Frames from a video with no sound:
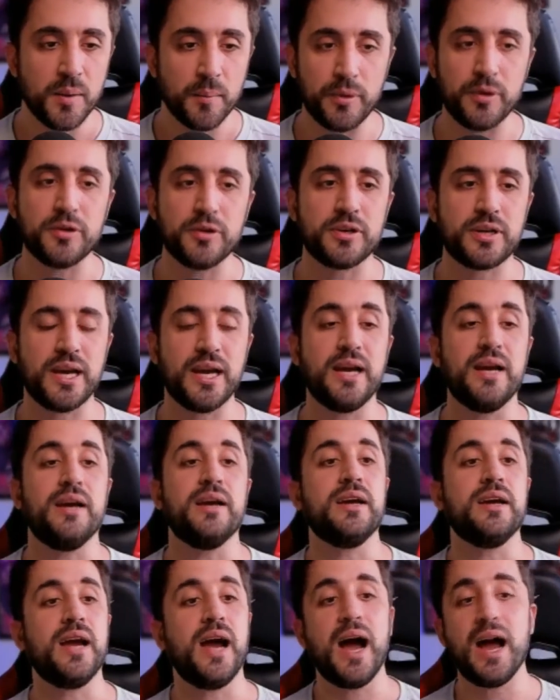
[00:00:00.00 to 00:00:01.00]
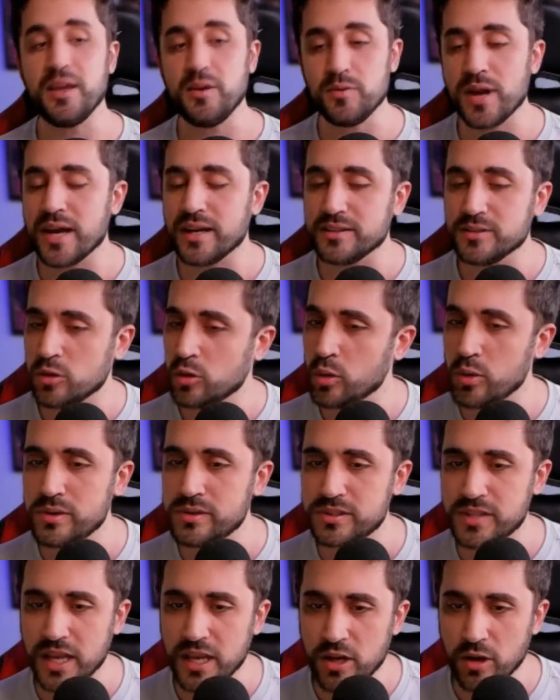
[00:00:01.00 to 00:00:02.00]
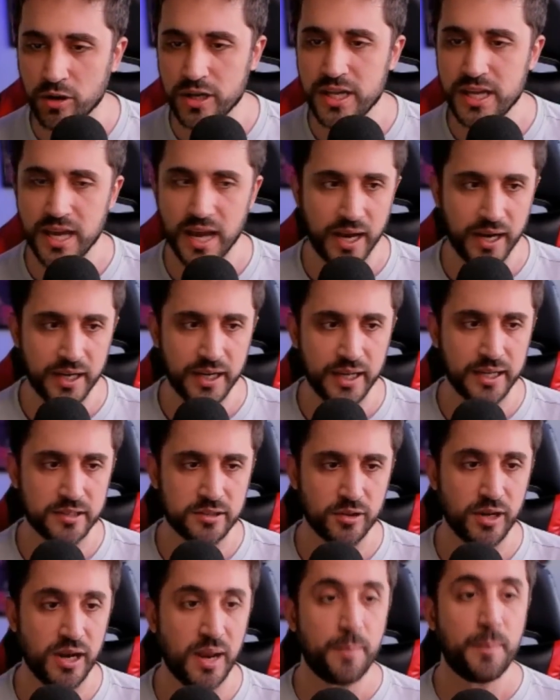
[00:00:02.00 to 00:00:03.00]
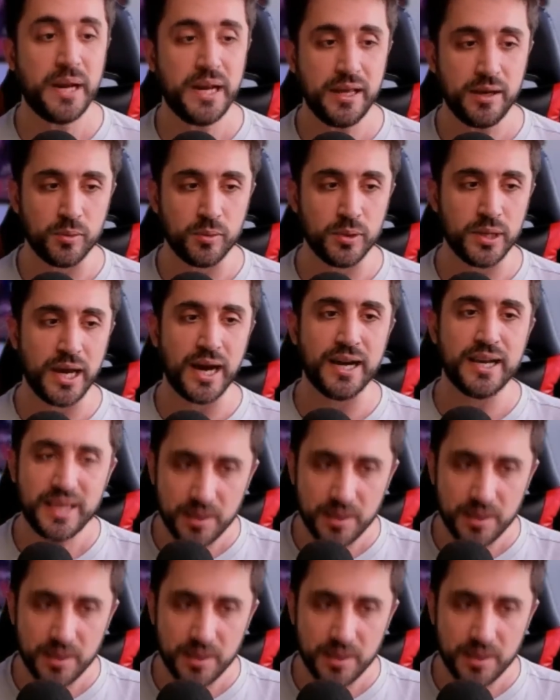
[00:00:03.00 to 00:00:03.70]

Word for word: porque hay una dulce ironía en esto. La película